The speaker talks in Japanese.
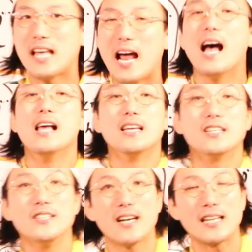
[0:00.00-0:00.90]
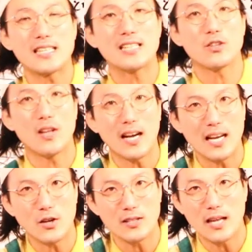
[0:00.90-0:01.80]
たら優雅ちゃんと
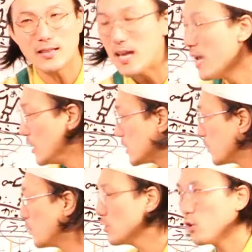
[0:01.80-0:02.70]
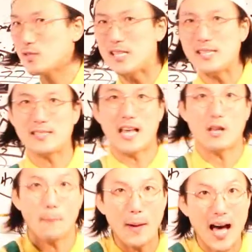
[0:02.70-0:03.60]
仲良くなって自分の人生
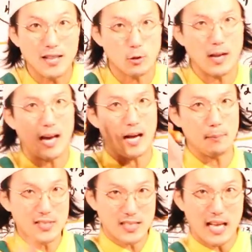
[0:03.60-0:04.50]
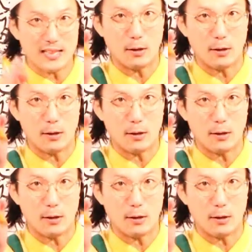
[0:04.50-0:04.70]
のパートナーが見つかっ